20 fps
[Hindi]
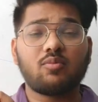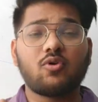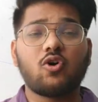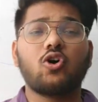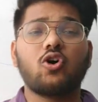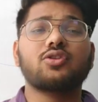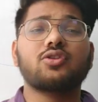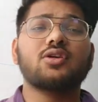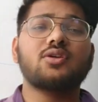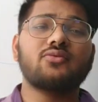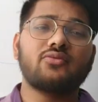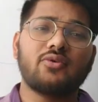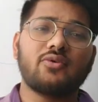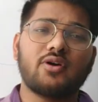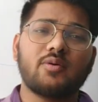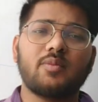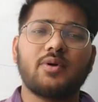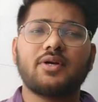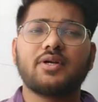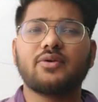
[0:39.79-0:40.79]
बहुत ही
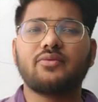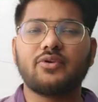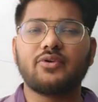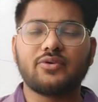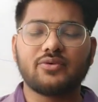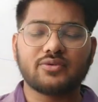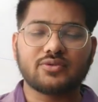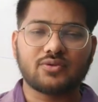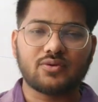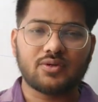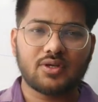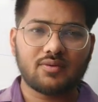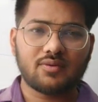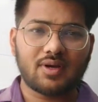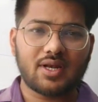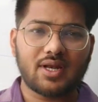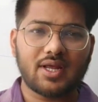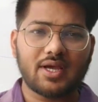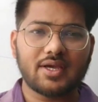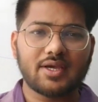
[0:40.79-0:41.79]
इन्फॉर्मेटिव वीडियोस होने
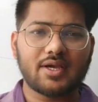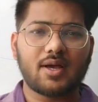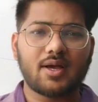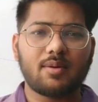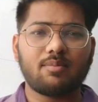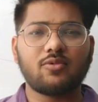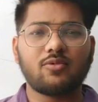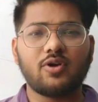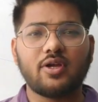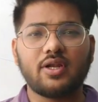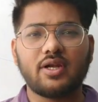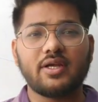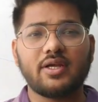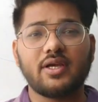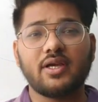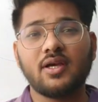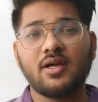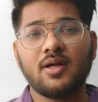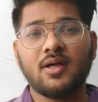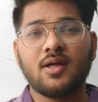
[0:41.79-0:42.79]
वाला है ये आपके
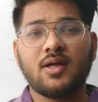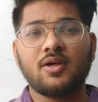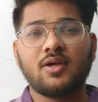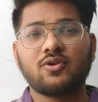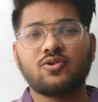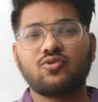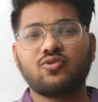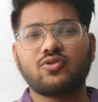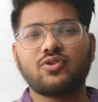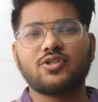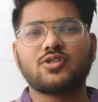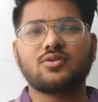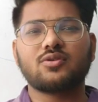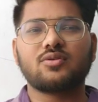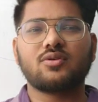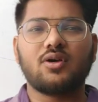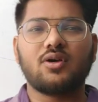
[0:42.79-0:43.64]
लिए क्योंकि इस